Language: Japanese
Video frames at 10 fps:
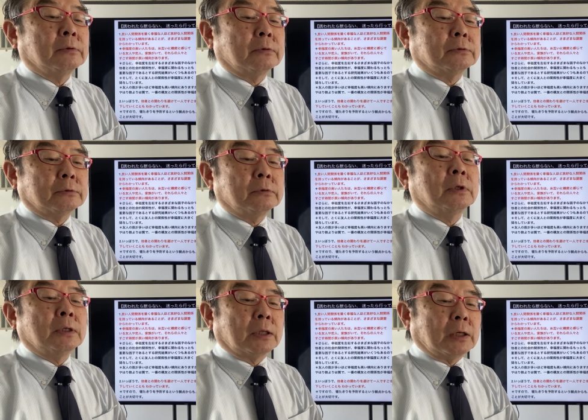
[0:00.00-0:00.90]
とする
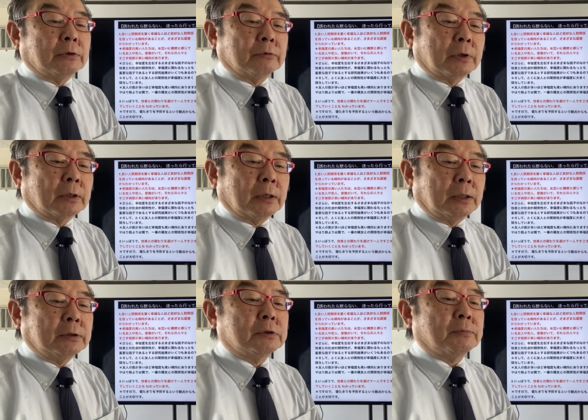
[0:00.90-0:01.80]
研究結果
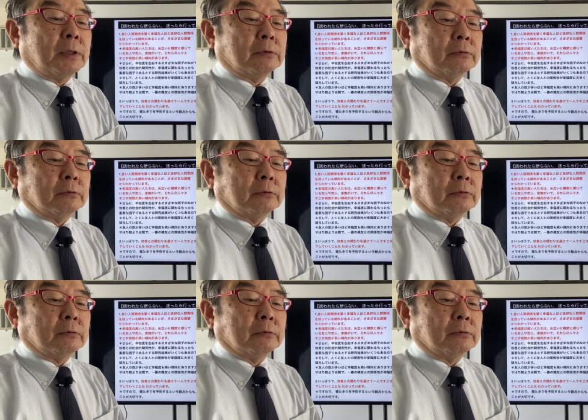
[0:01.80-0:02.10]
がいくつもある